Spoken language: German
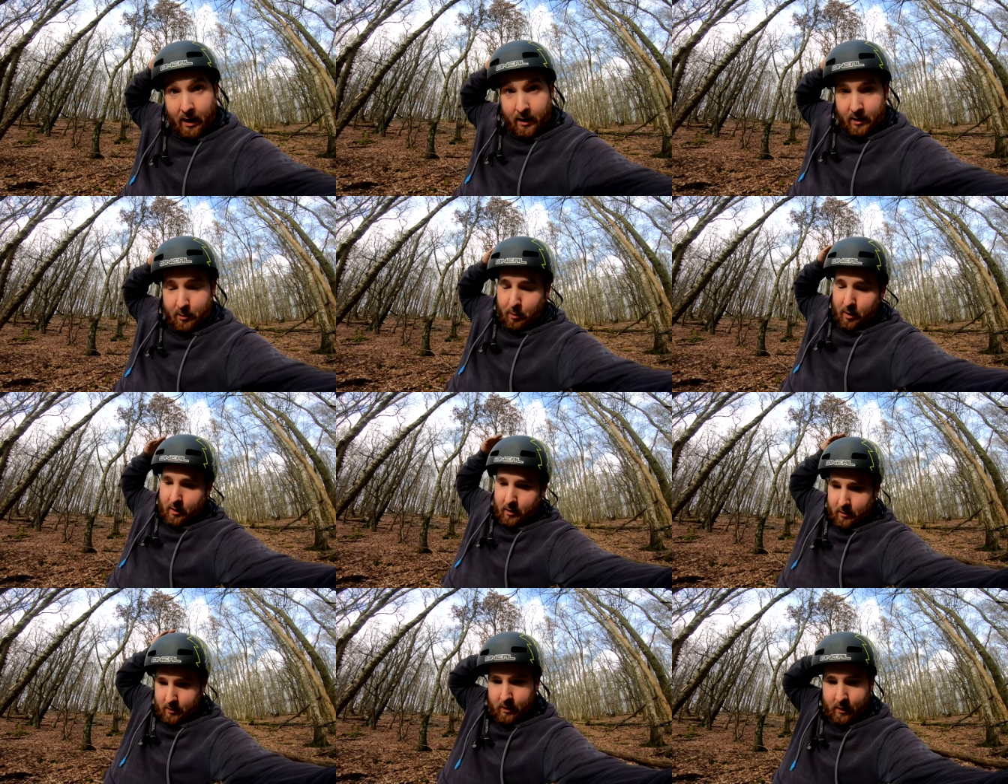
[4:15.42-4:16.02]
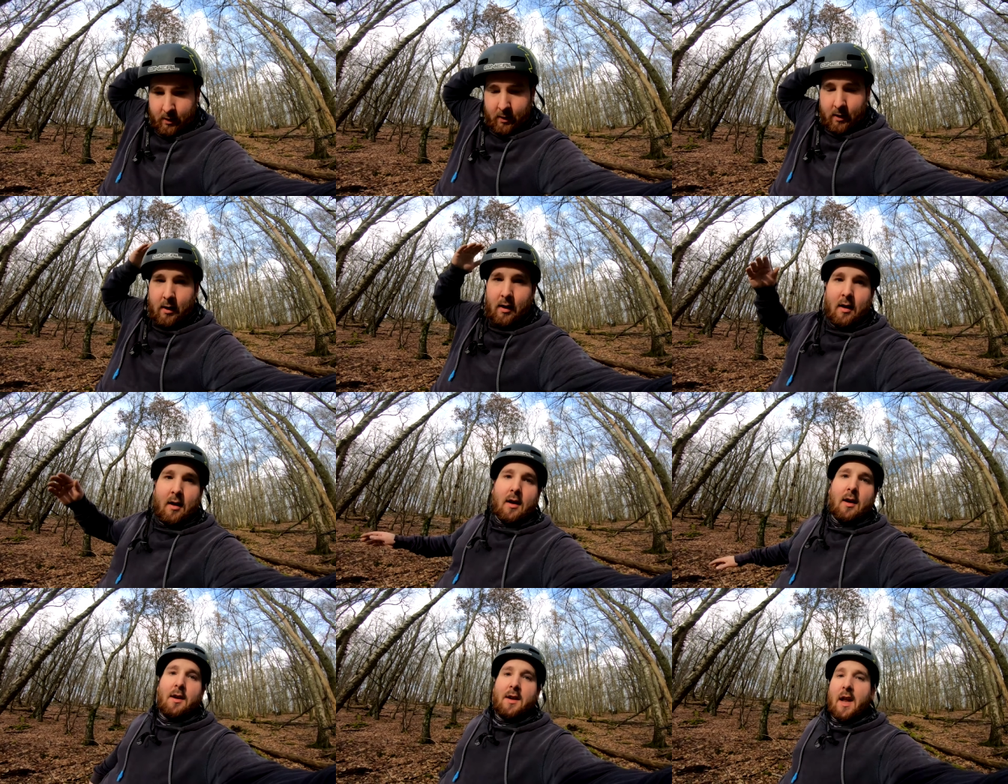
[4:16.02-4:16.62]
tragt immer
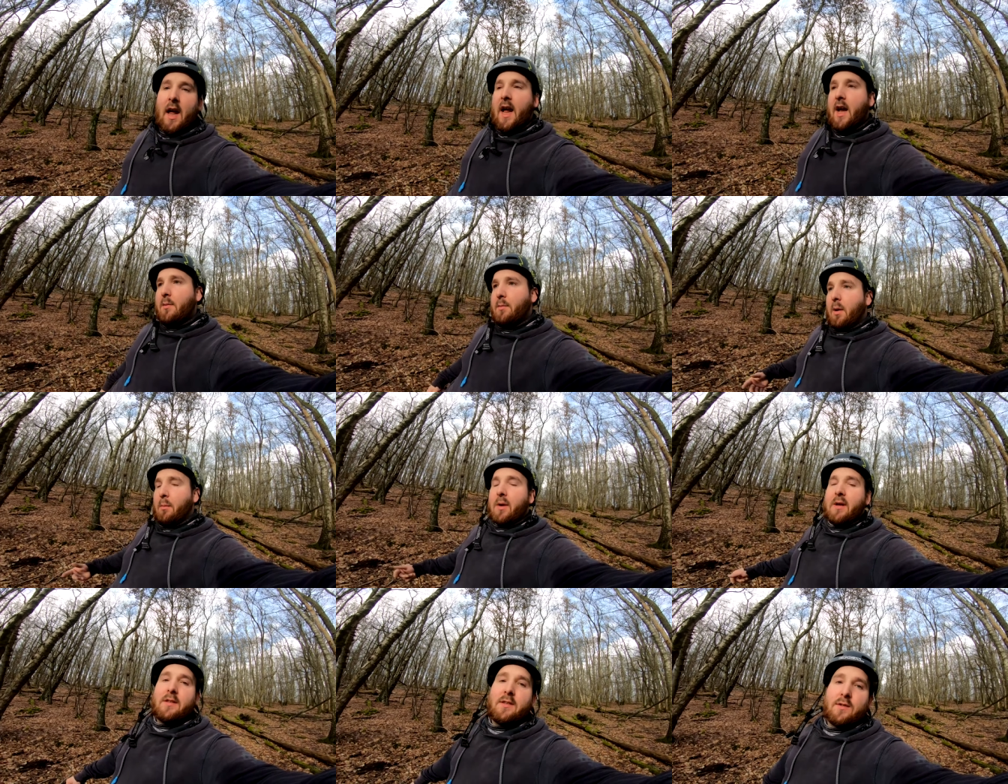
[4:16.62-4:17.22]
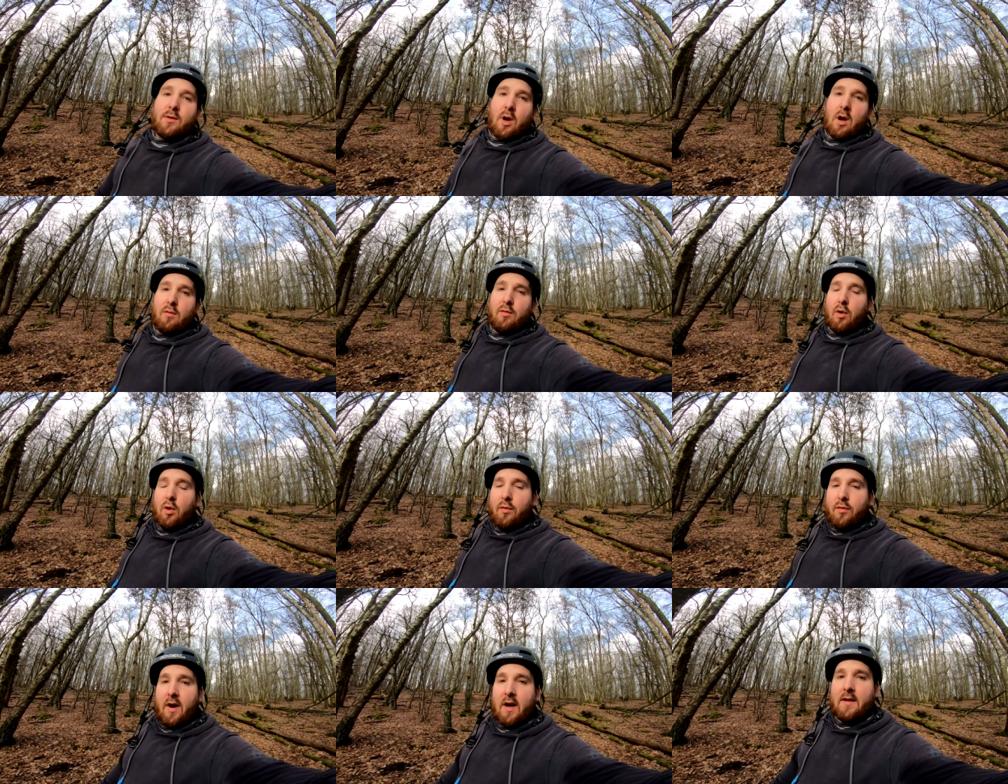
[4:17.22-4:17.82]
einen Helm, am besten sogar ein
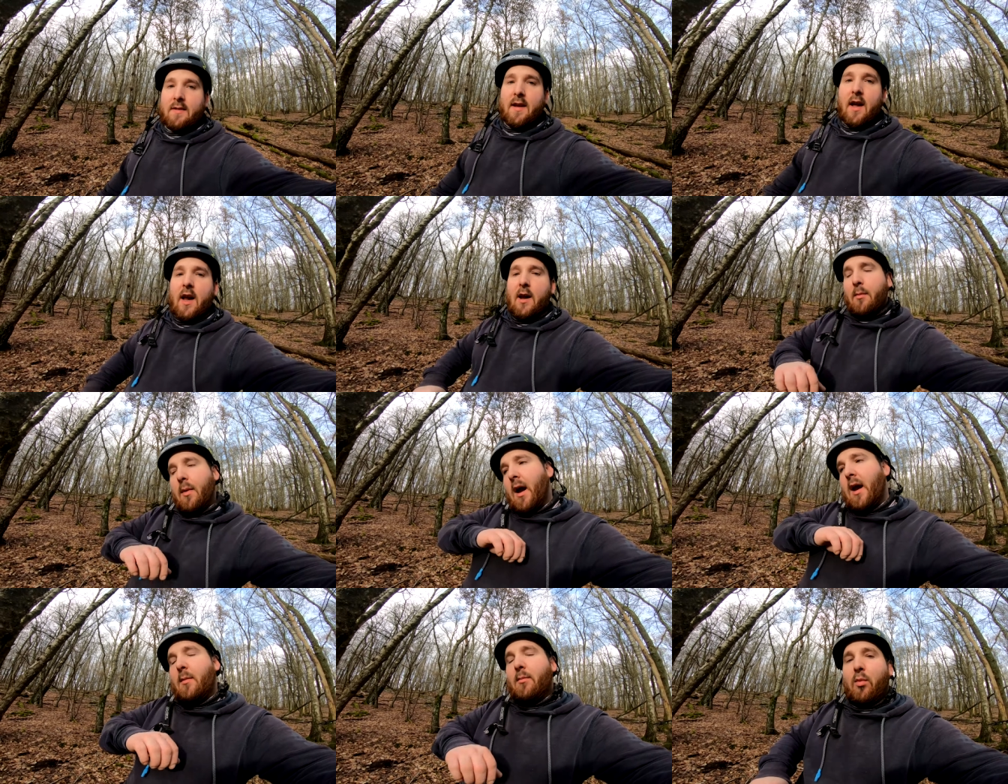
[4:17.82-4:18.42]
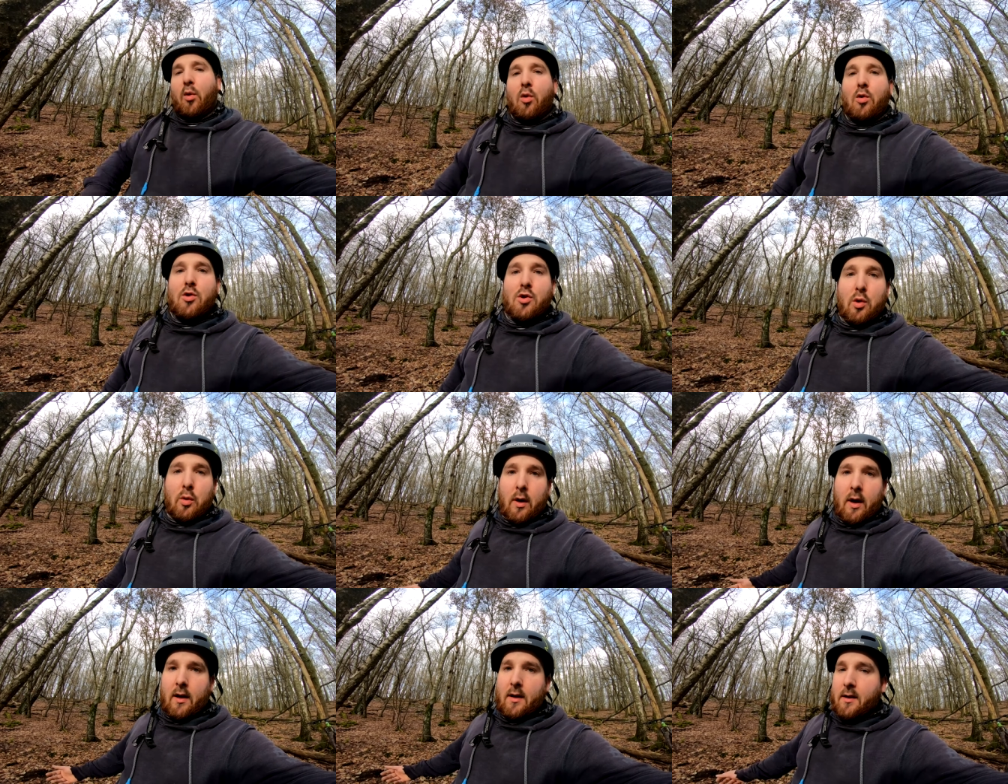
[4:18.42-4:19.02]
Fullface-Helm,
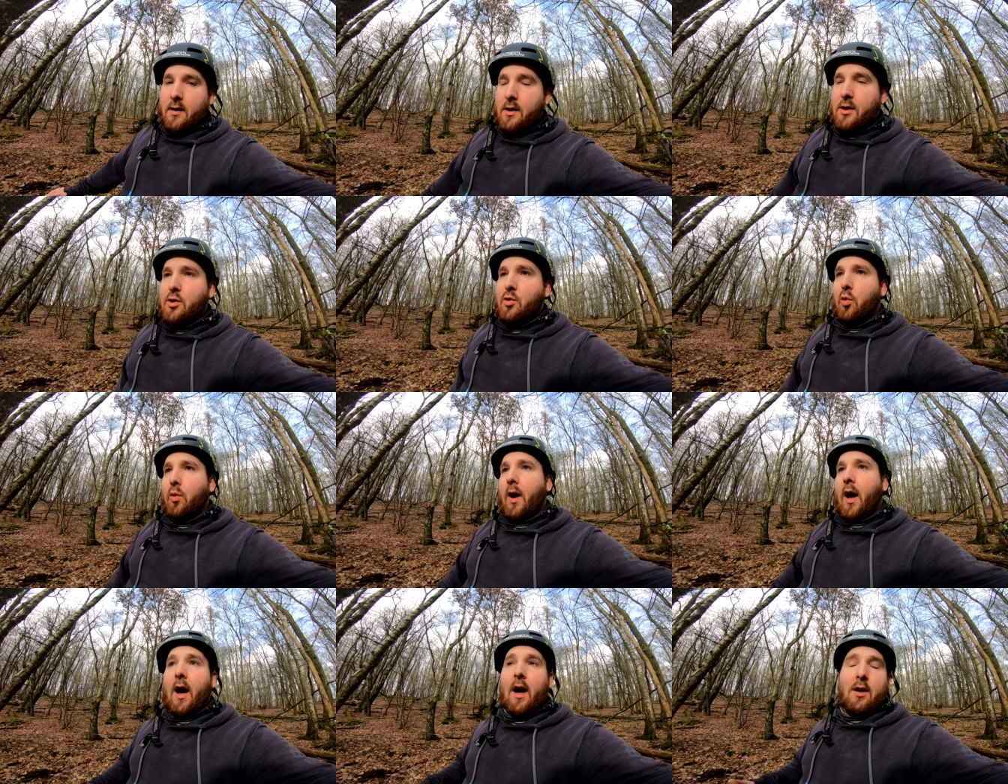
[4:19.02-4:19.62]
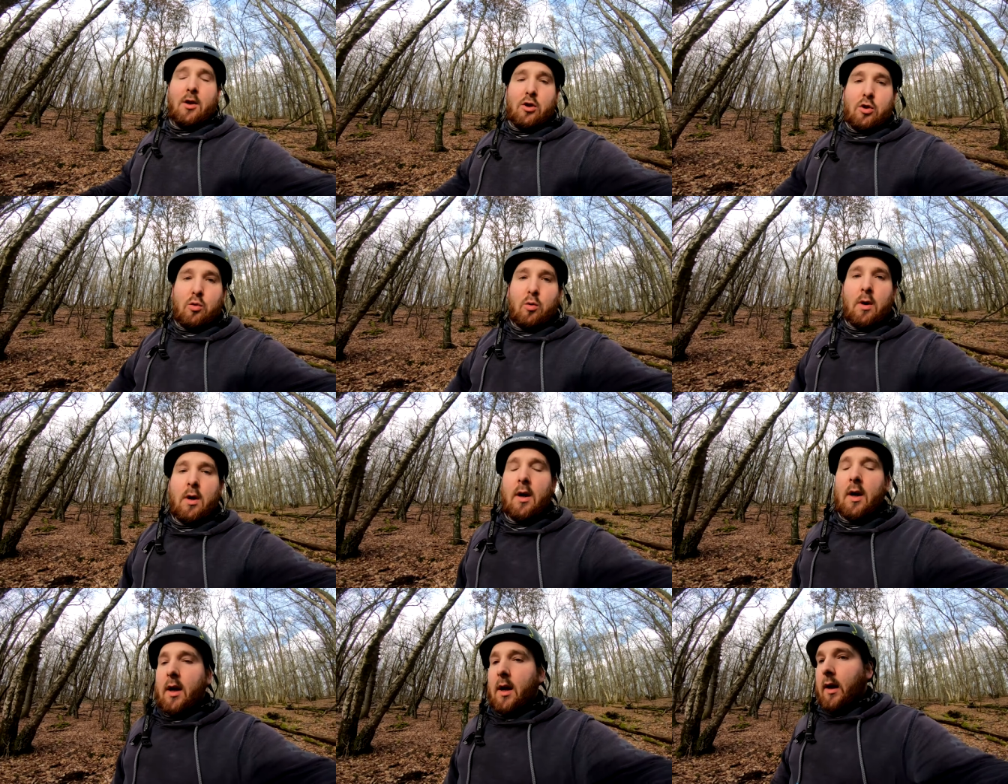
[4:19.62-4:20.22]
Ellenbogenschoner, Knieschoner,
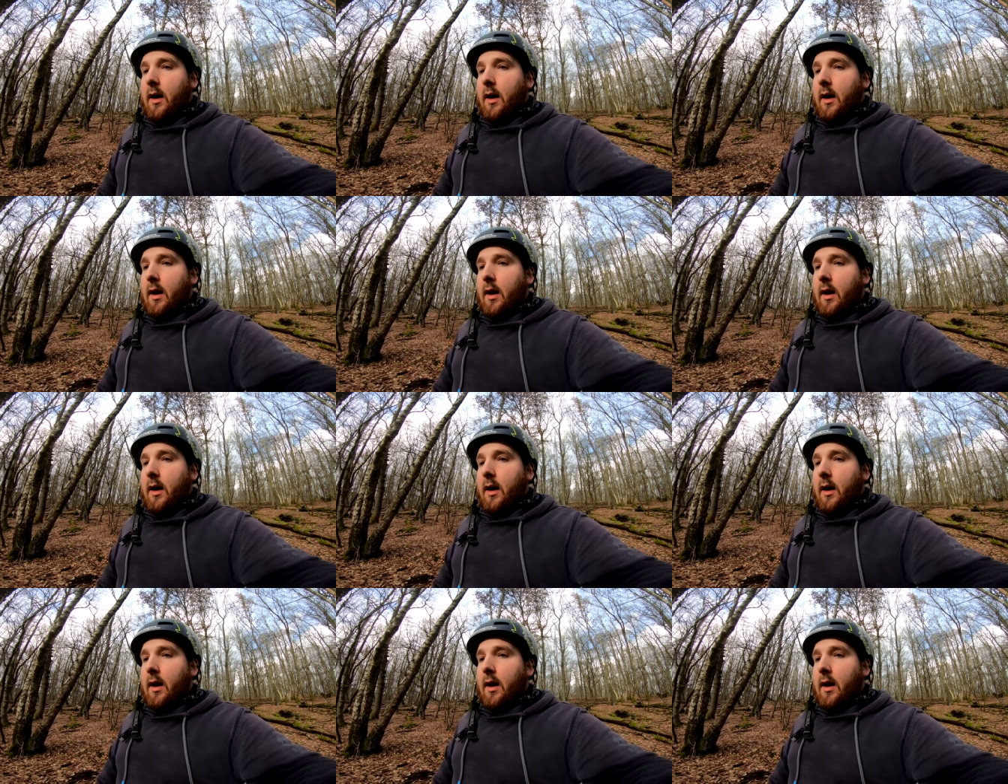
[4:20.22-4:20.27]
Handschuhe.